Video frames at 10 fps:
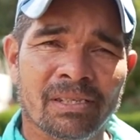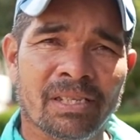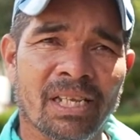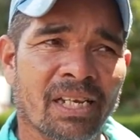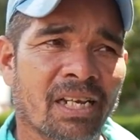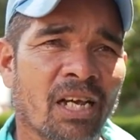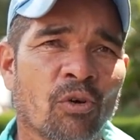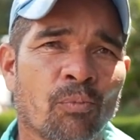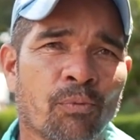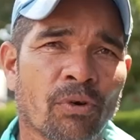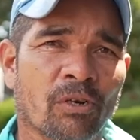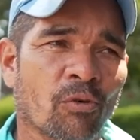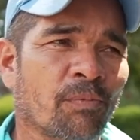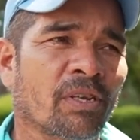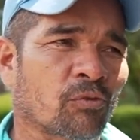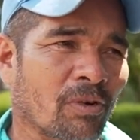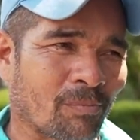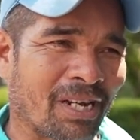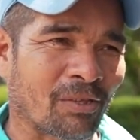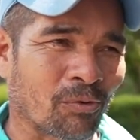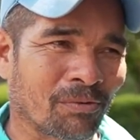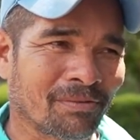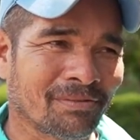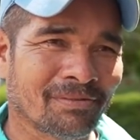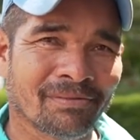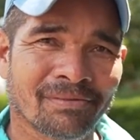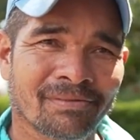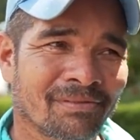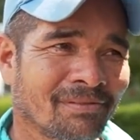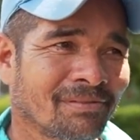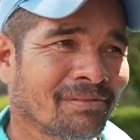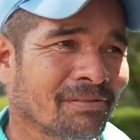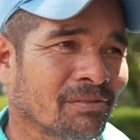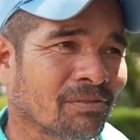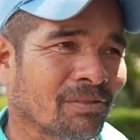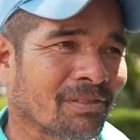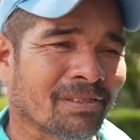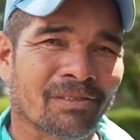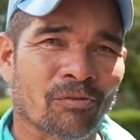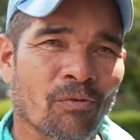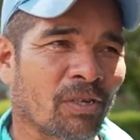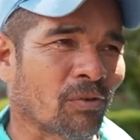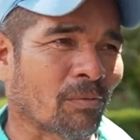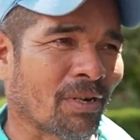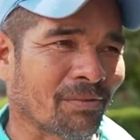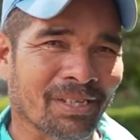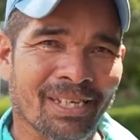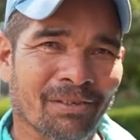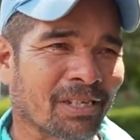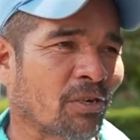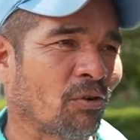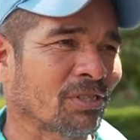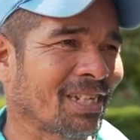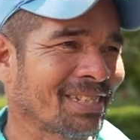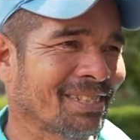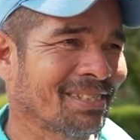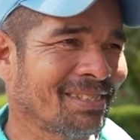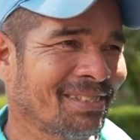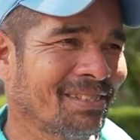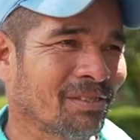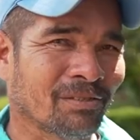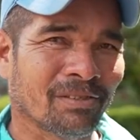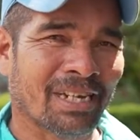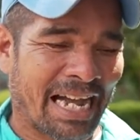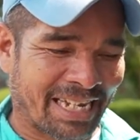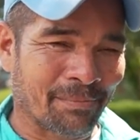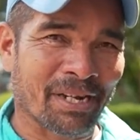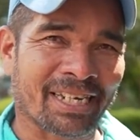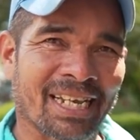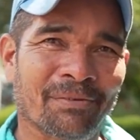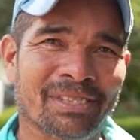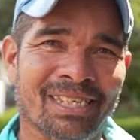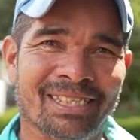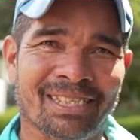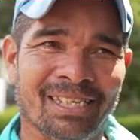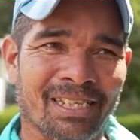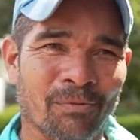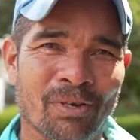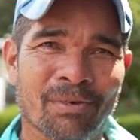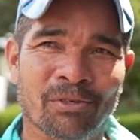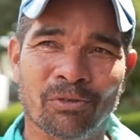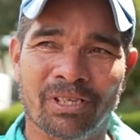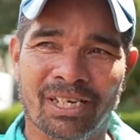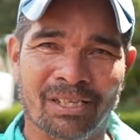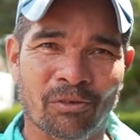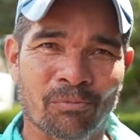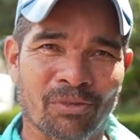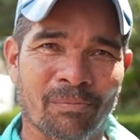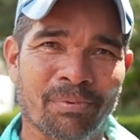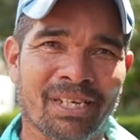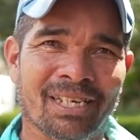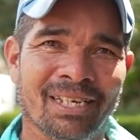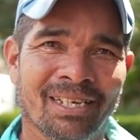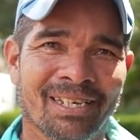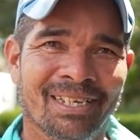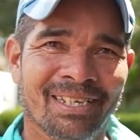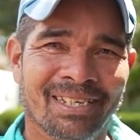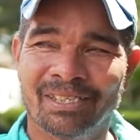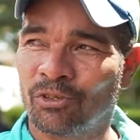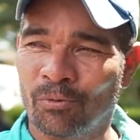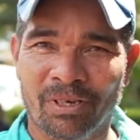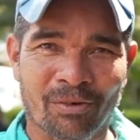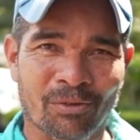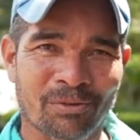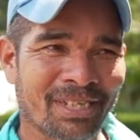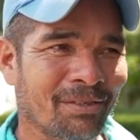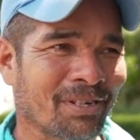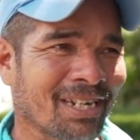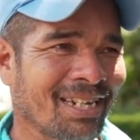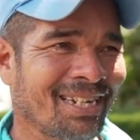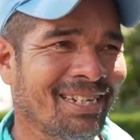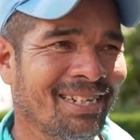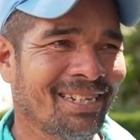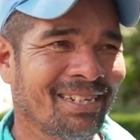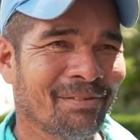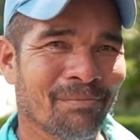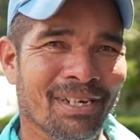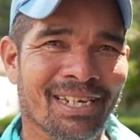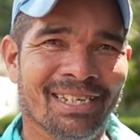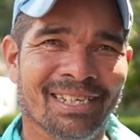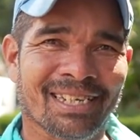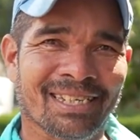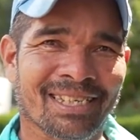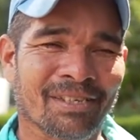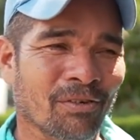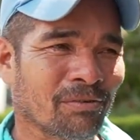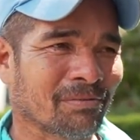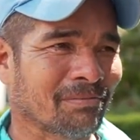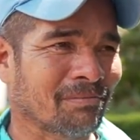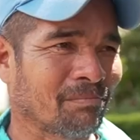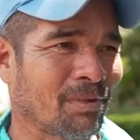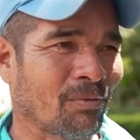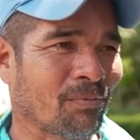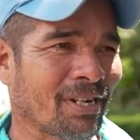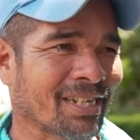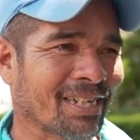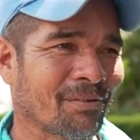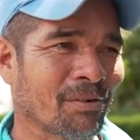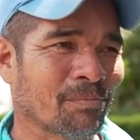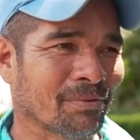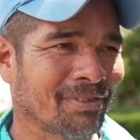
Delicados por el conflicto armado. Ajá. Solamente. Solamente. Conflicto armado y otras cosas. Siempre fue seguro. Aquí me he desde el 79, yo soy del Cantón Montepeque. Ajá. Soy bien conocido acá. Ok. ¿Ah? Buenísimo vivo fuera aquí a hoy. Pues.